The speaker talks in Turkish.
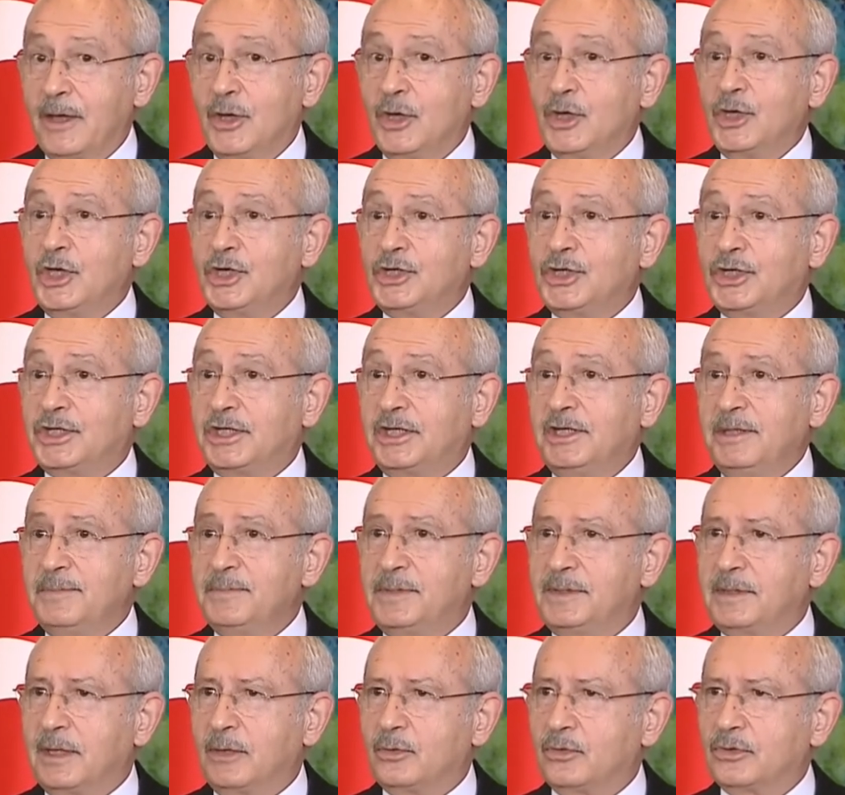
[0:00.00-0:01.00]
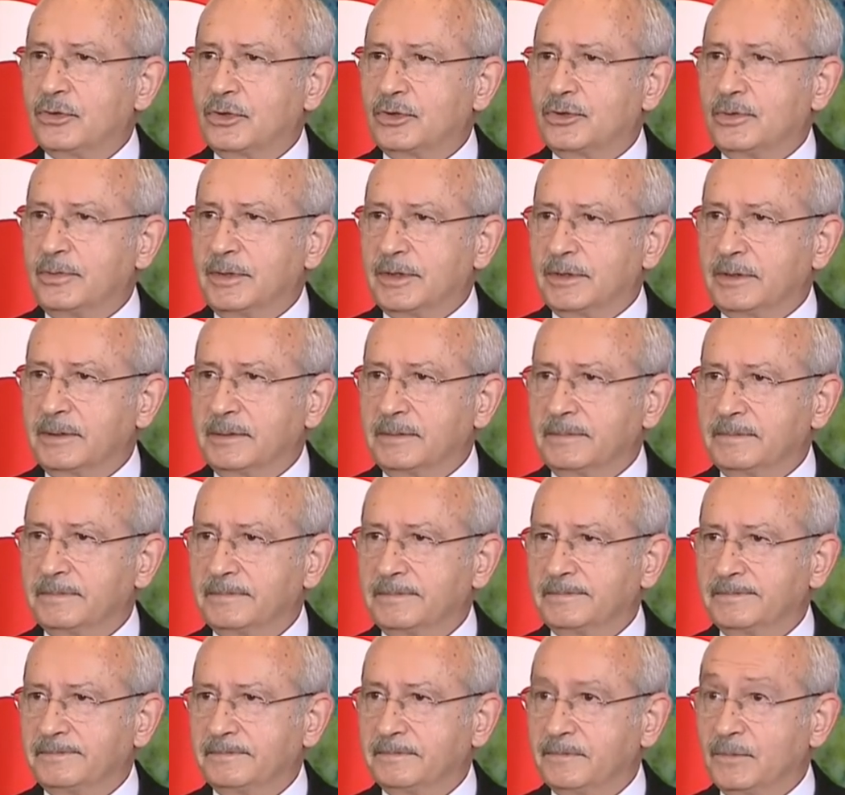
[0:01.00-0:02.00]
Hiç kimse unutmasın.
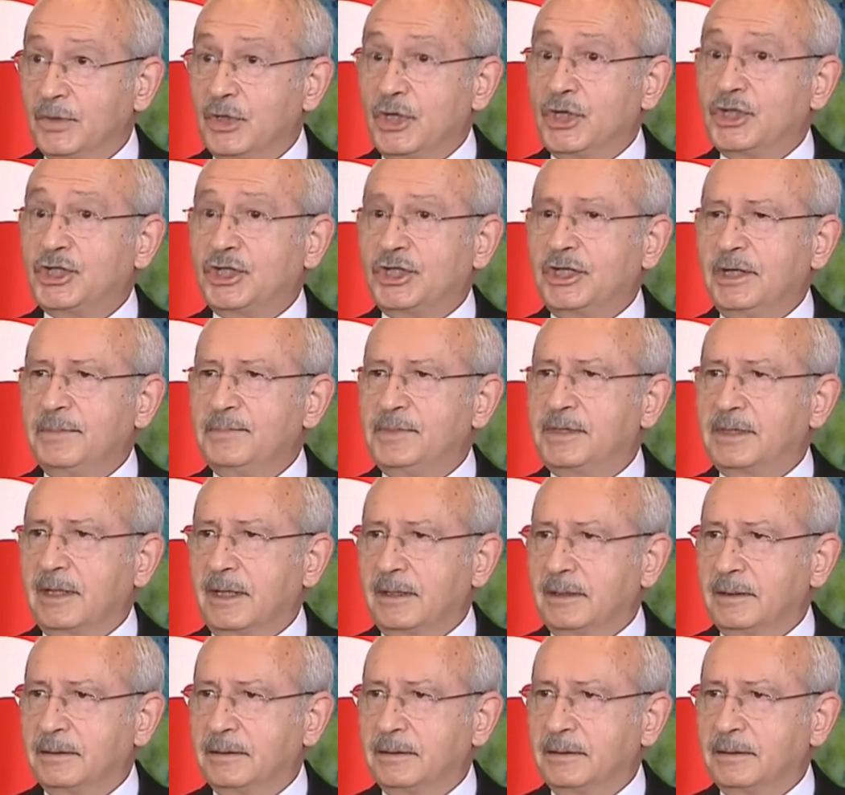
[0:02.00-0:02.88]
Hiç kimse.